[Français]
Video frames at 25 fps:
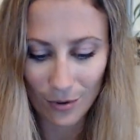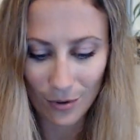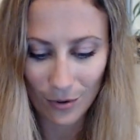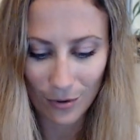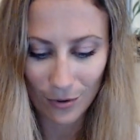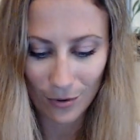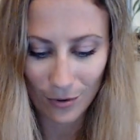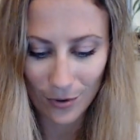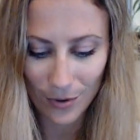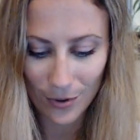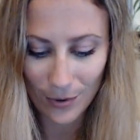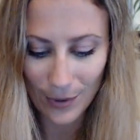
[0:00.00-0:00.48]

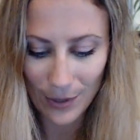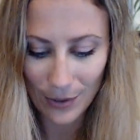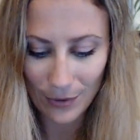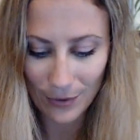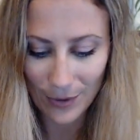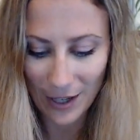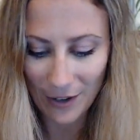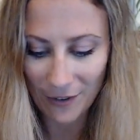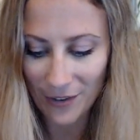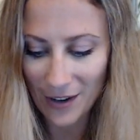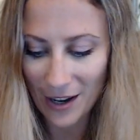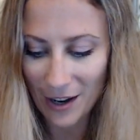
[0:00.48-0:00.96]
celui qu'on
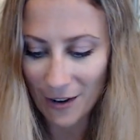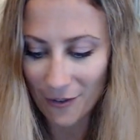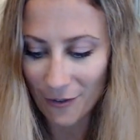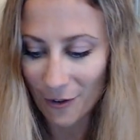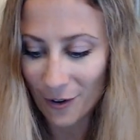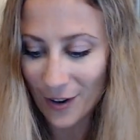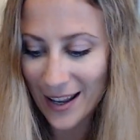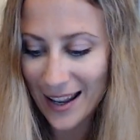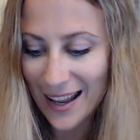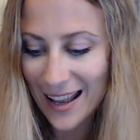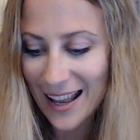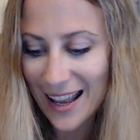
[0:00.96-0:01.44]
a fait avant.
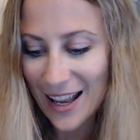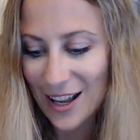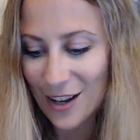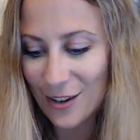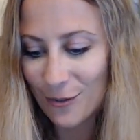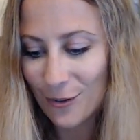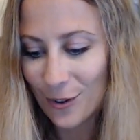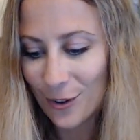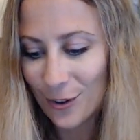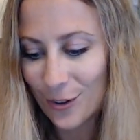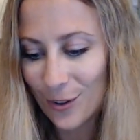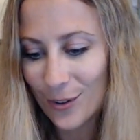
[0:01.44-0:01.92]
Et
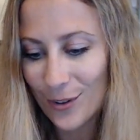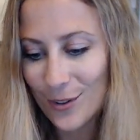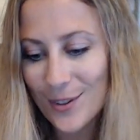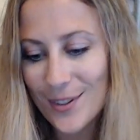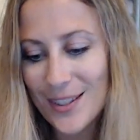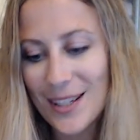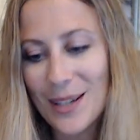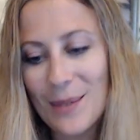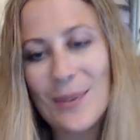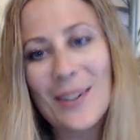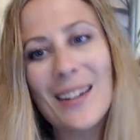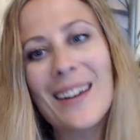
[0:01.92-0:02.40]
votre
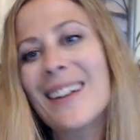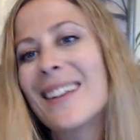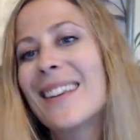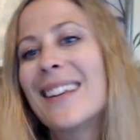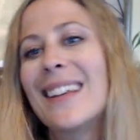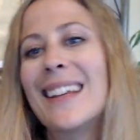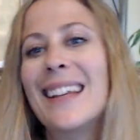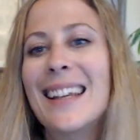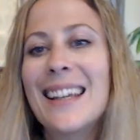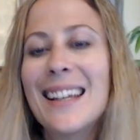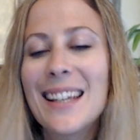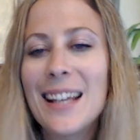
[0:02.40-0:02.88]
deuxième carte
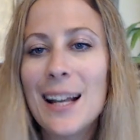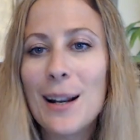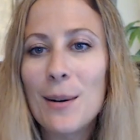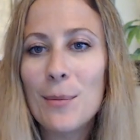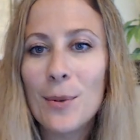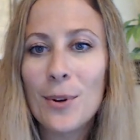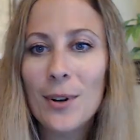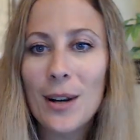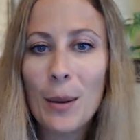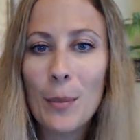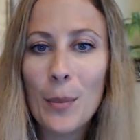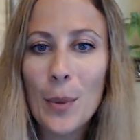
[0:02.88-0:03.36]
est
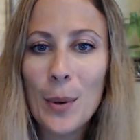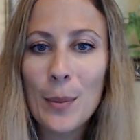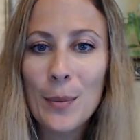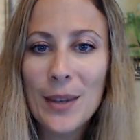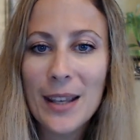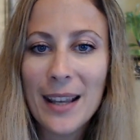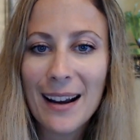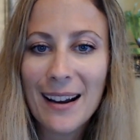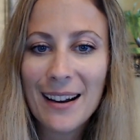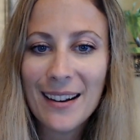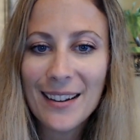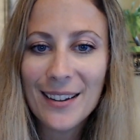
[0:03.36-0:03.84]
également la même
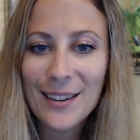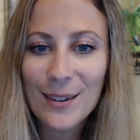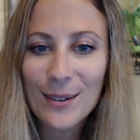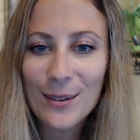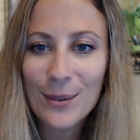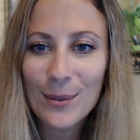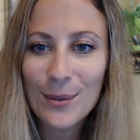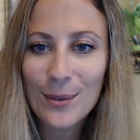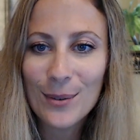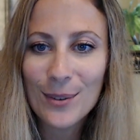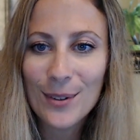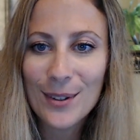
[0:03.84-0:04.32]
carte.
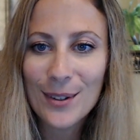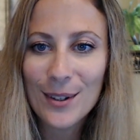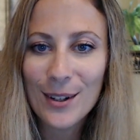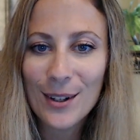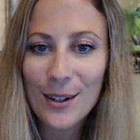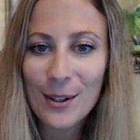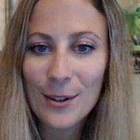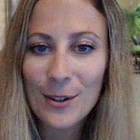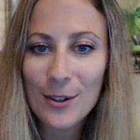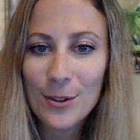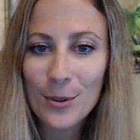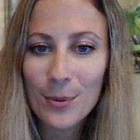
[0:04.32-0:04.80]
Donc,
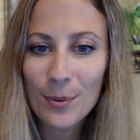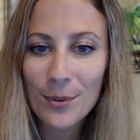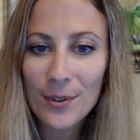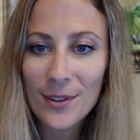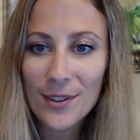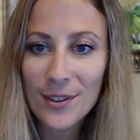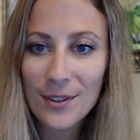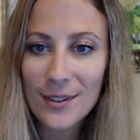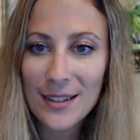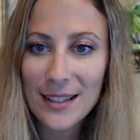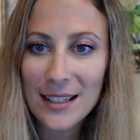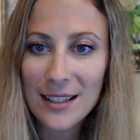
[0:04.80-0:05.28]
je pense
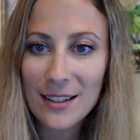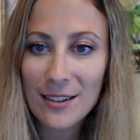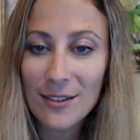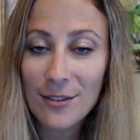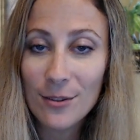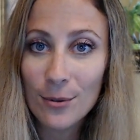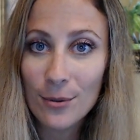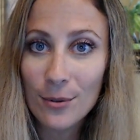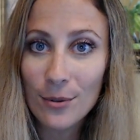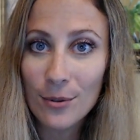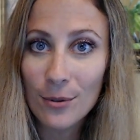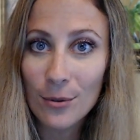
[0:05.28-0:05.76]
que ces
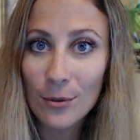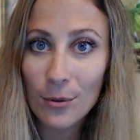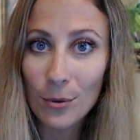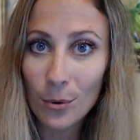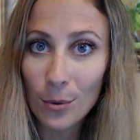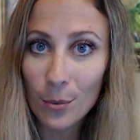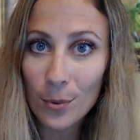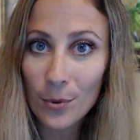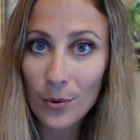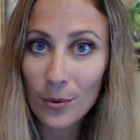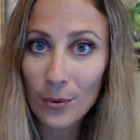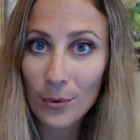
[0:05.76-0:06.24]
deux
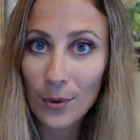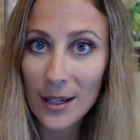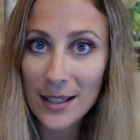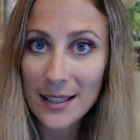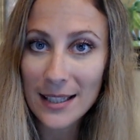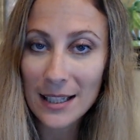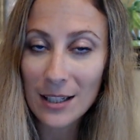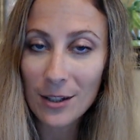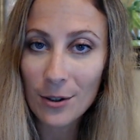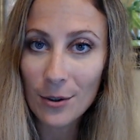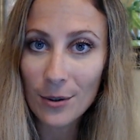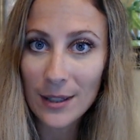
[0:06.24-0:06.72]
groupes sont
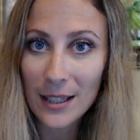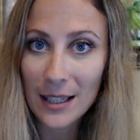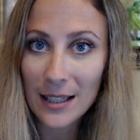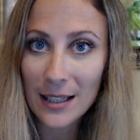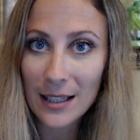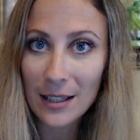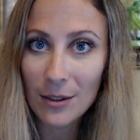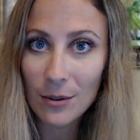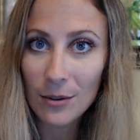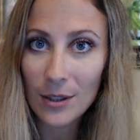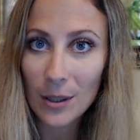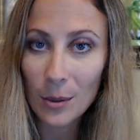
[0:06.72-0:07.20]
assez
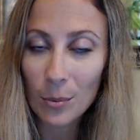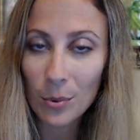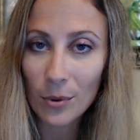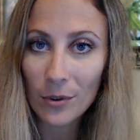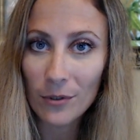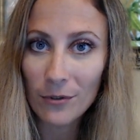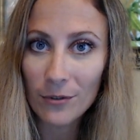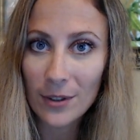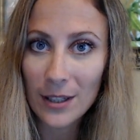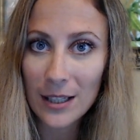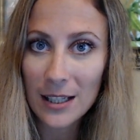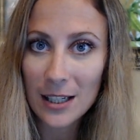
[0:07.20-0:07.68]
connectés au d'un point de
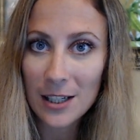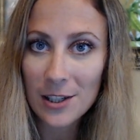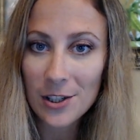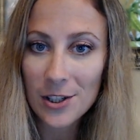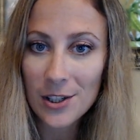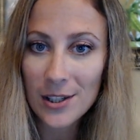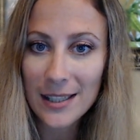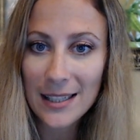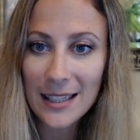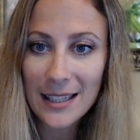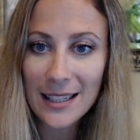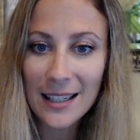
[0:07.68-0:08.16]
vue
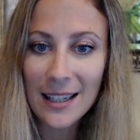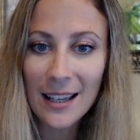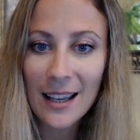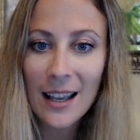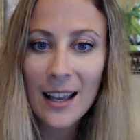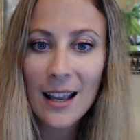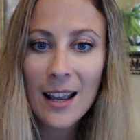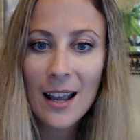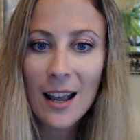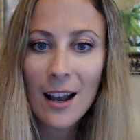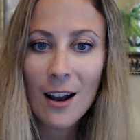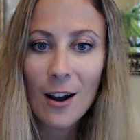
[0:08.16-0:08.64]
énergétique,
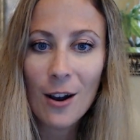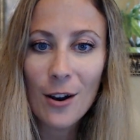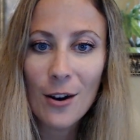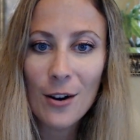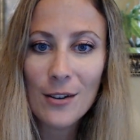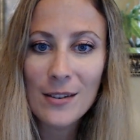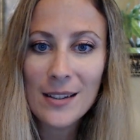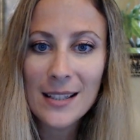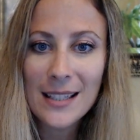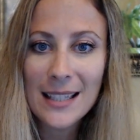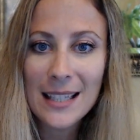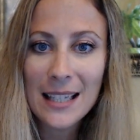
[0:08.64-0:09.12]

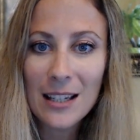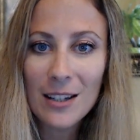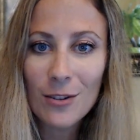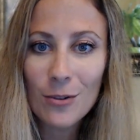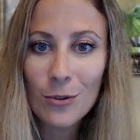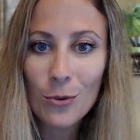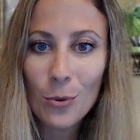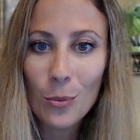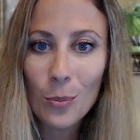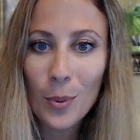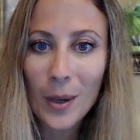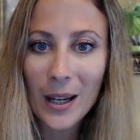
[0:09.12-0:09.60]
euh, c'est
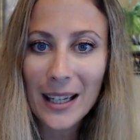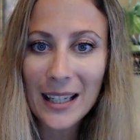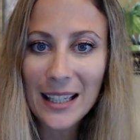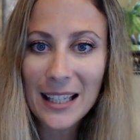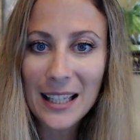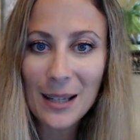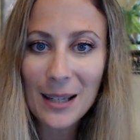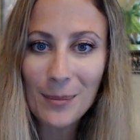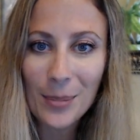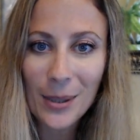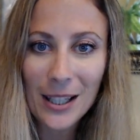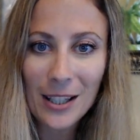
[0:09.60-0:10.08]
de
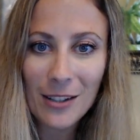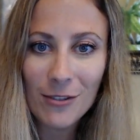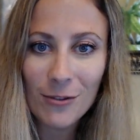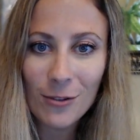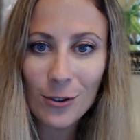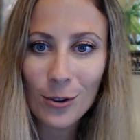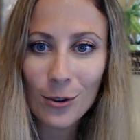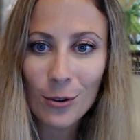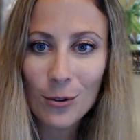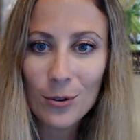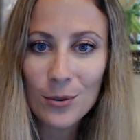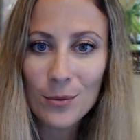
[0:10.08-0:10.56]
briller, briller
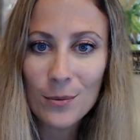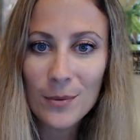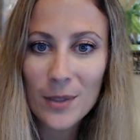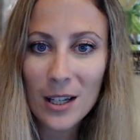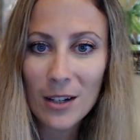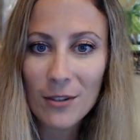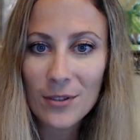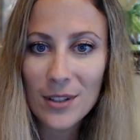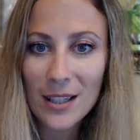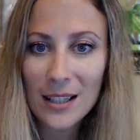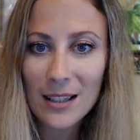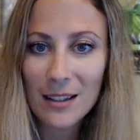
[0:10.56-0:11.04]
votre
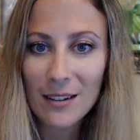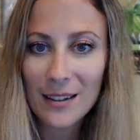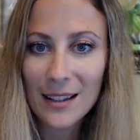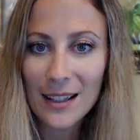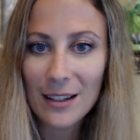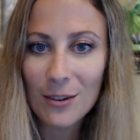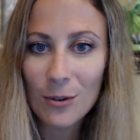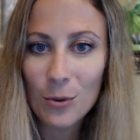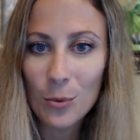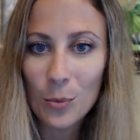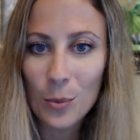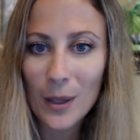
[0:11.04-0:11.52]
lumière. Vous êtes en
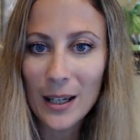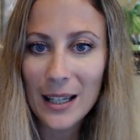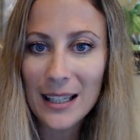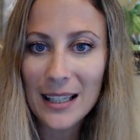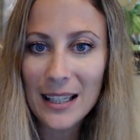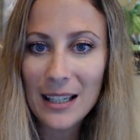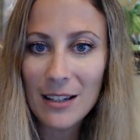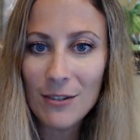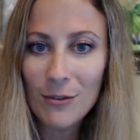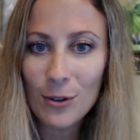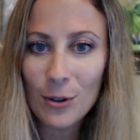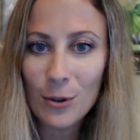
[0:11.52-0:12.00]
train de
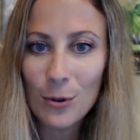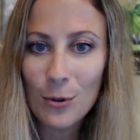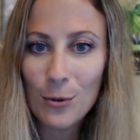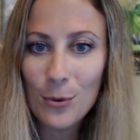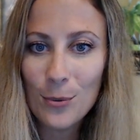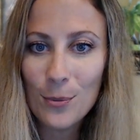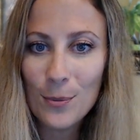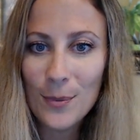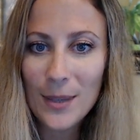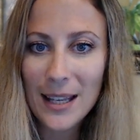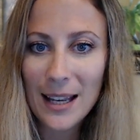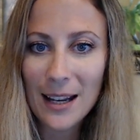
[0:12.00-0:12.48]
briller votre
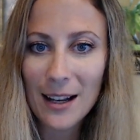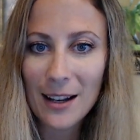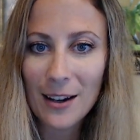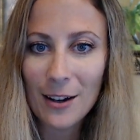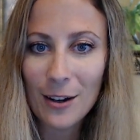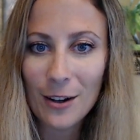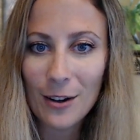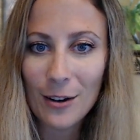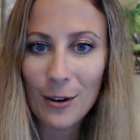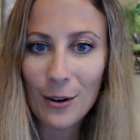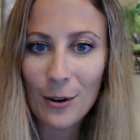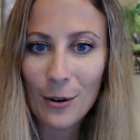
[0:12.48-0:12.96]
lumière.
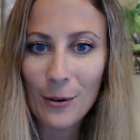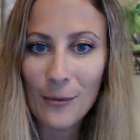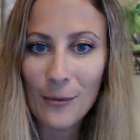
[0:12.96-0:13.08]
Euh,